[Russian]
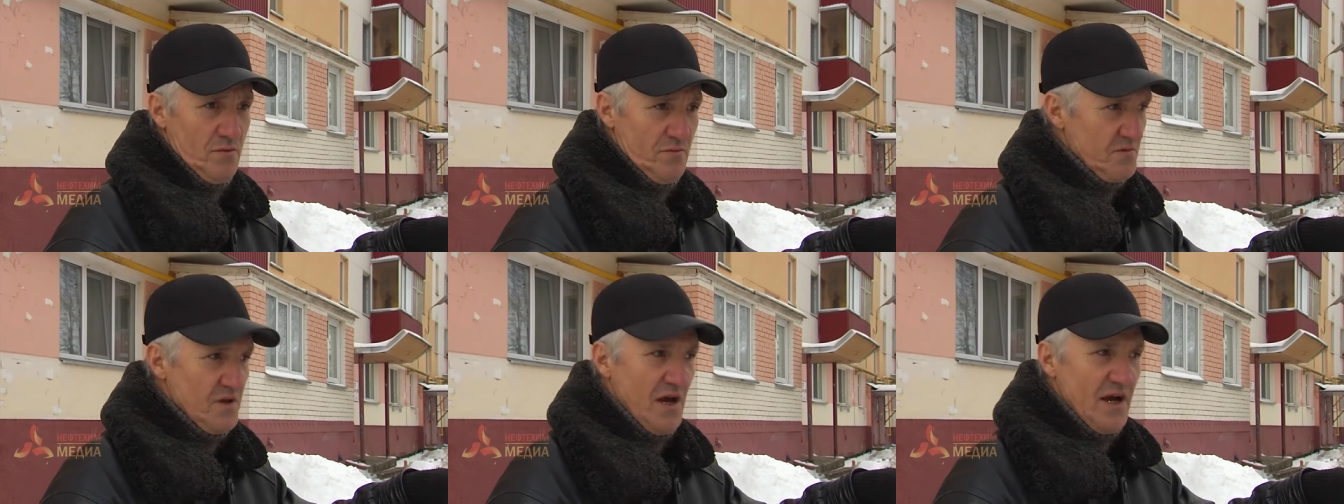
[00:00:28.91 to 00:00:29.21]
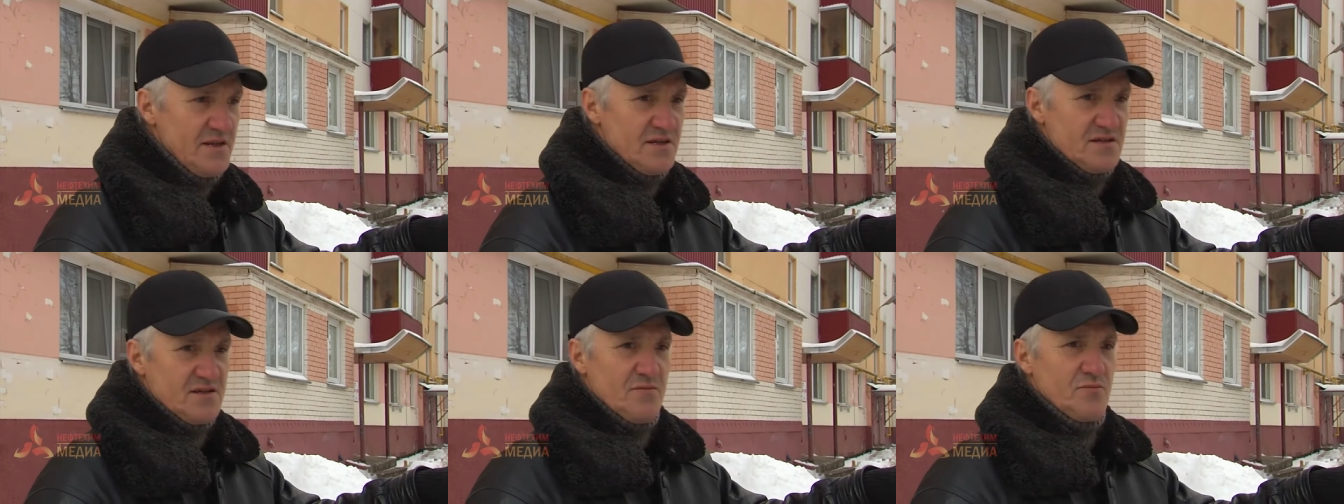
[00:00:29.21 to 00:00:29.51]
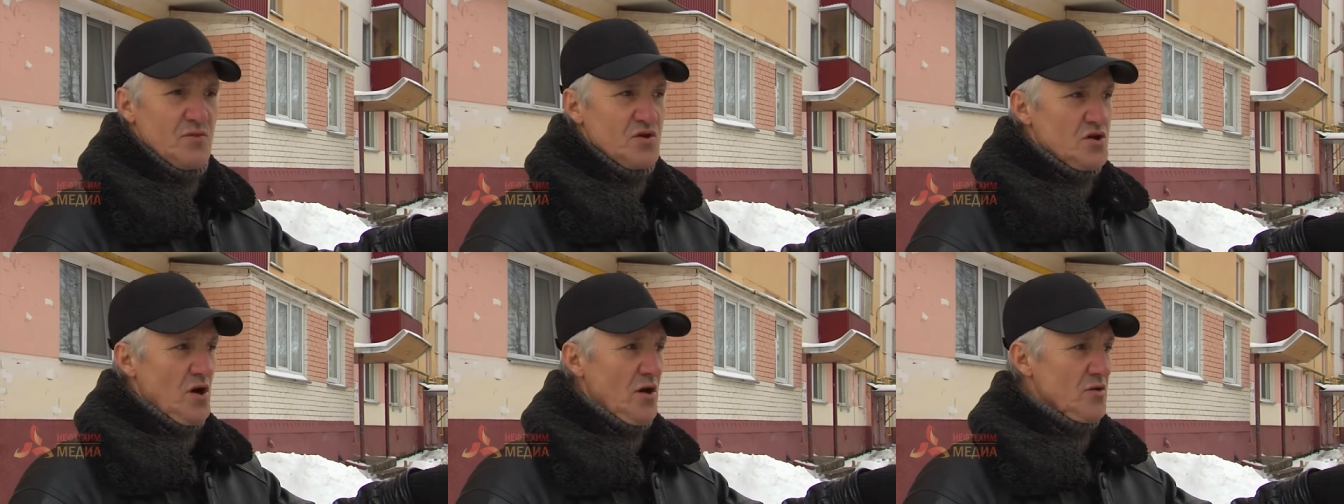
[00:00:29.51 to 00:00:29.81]
Я не
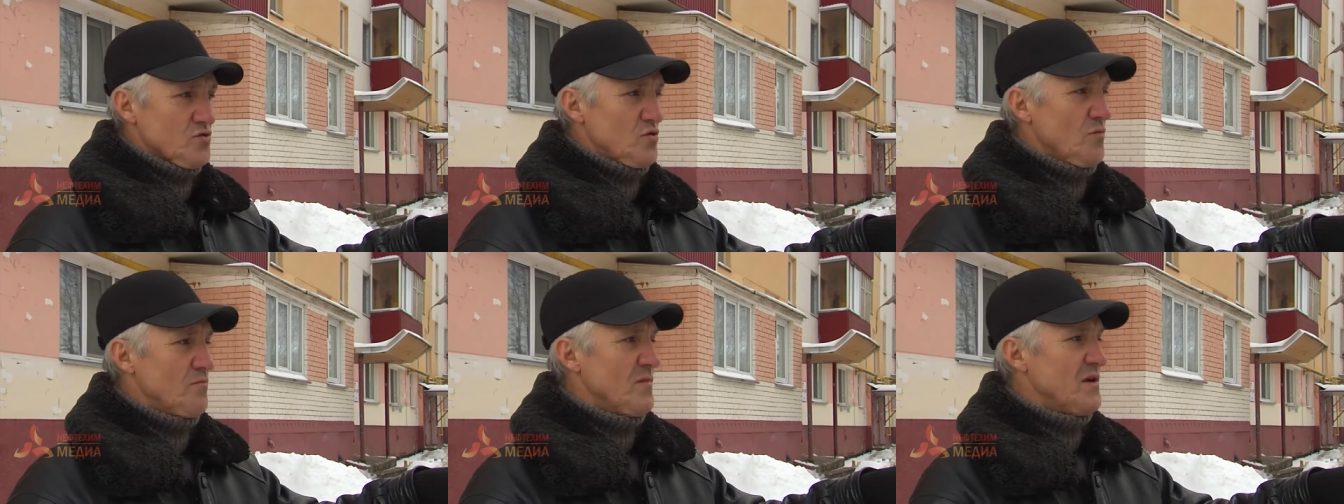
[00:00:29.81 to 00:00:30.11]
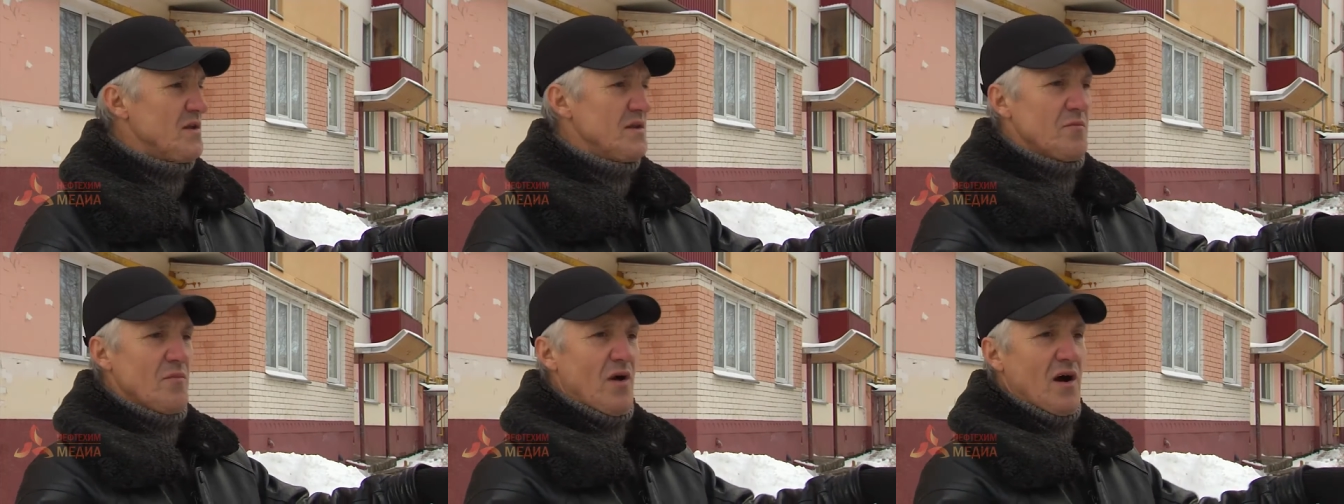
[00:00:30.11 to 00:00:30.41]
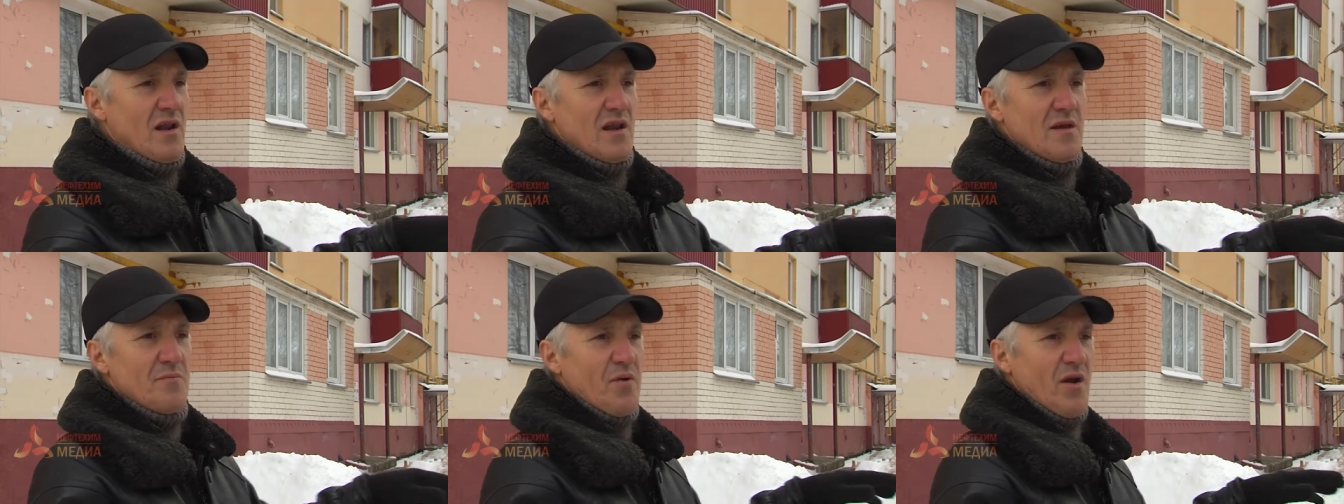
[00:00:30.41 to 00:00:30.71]
замечал, чтобы мы не
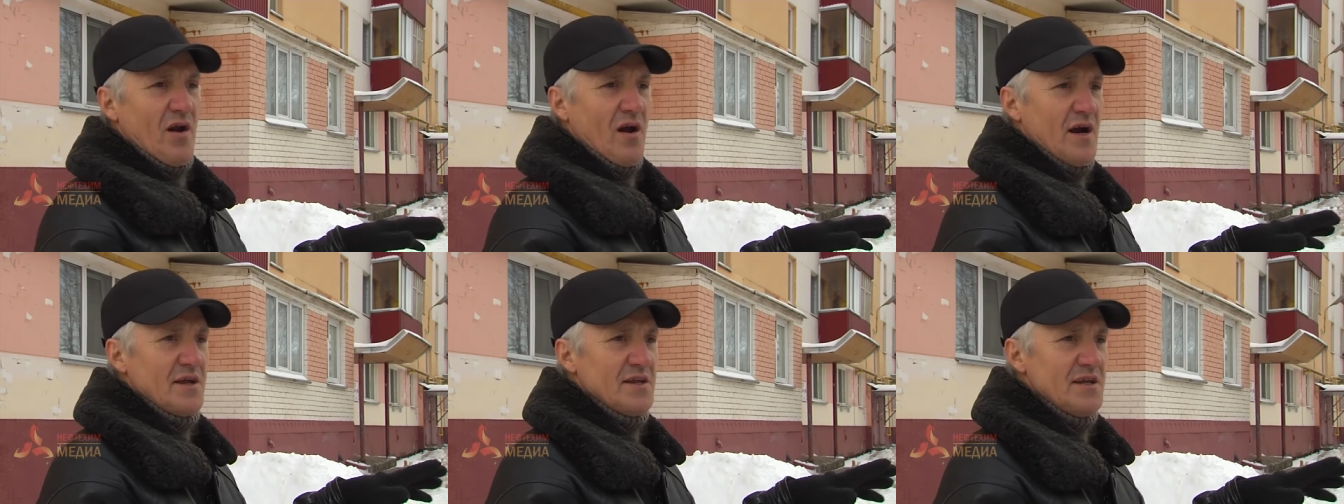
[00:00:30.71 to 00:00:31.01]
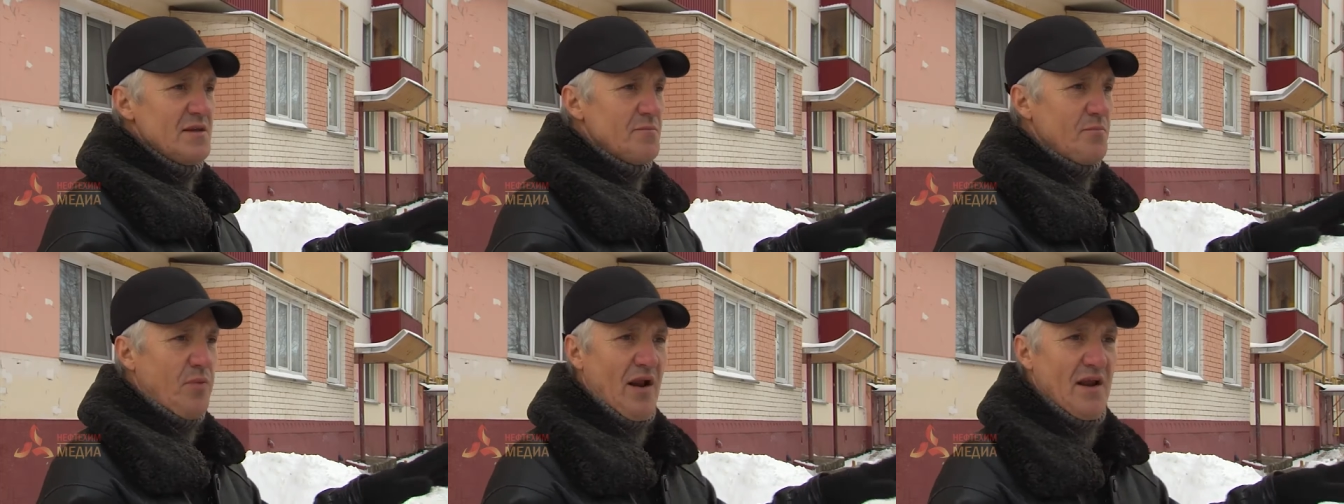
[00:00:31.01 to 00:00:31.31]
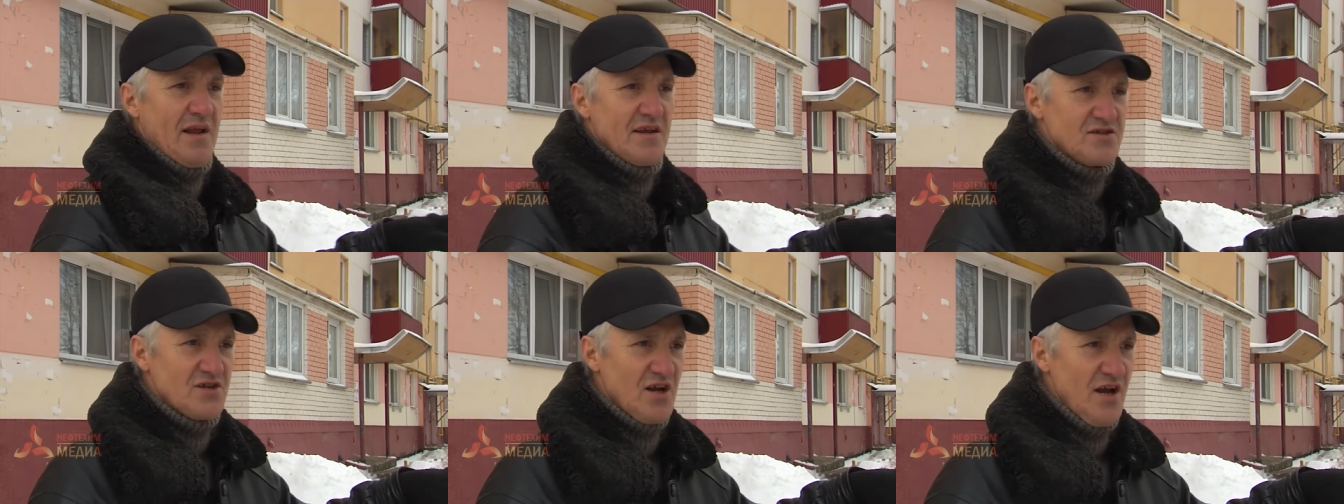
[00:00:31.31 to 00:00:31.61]
могли проходить,
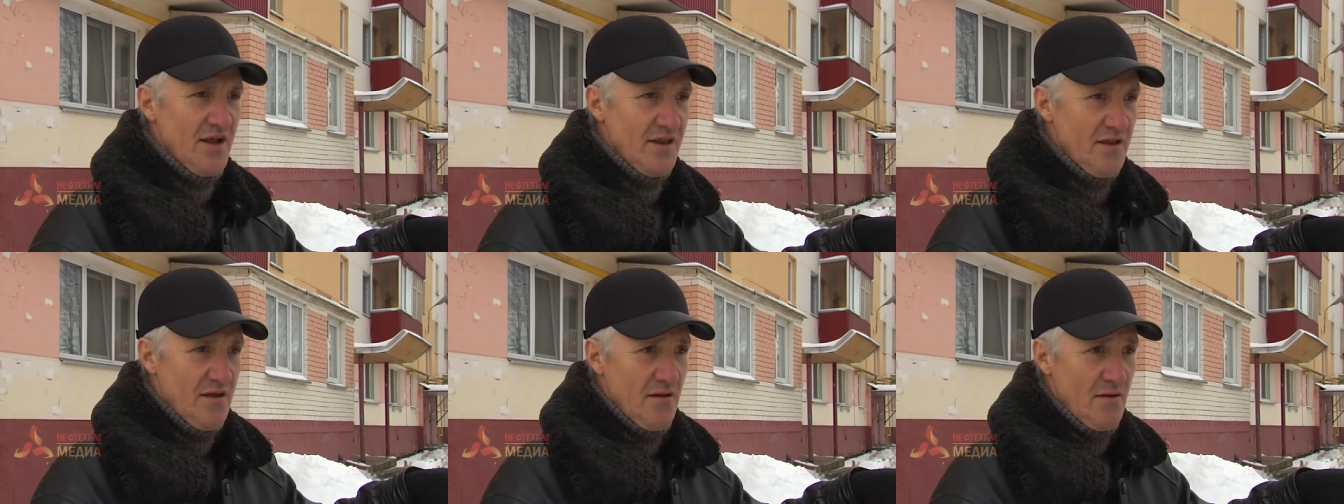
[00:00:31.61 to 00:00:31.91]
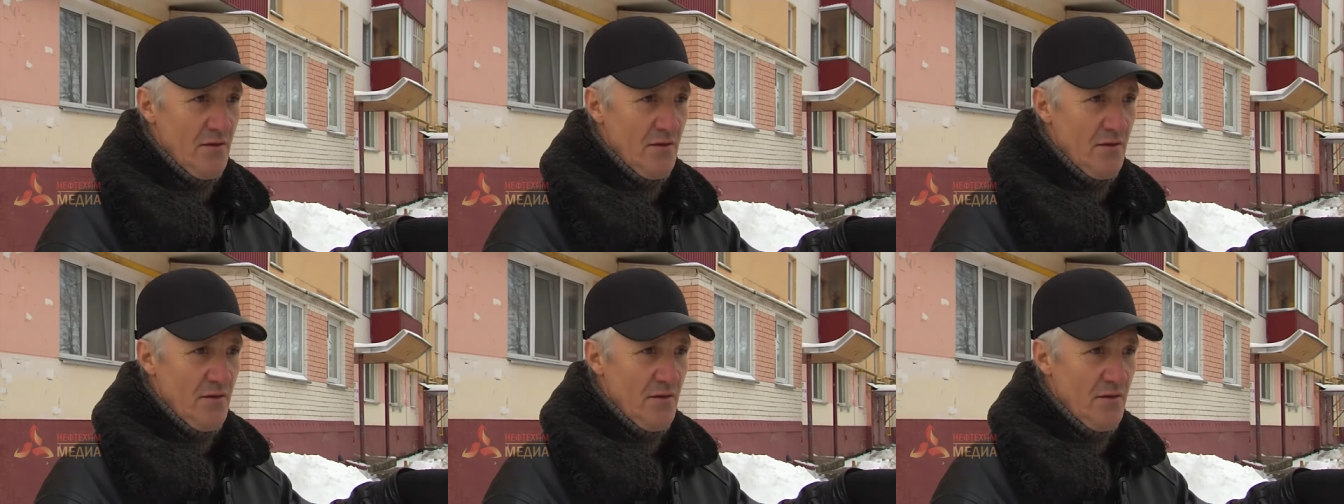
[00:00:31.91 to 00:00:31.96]
проезжать.